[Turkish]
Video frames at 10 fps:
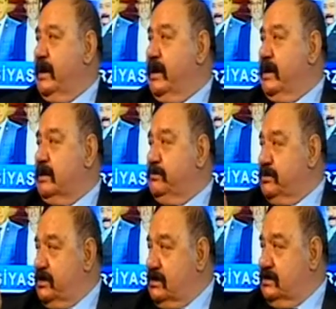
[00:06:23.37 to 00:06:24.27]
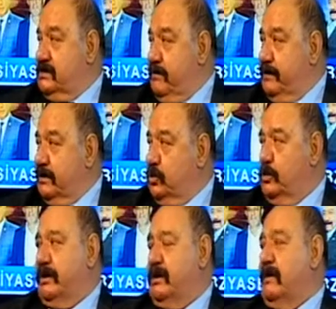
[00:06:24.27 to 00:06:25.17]
herhangi bir siyasi saplantı
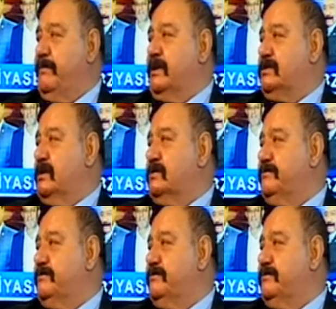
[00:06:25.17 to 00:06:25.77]
olmadan yapmanız lazım.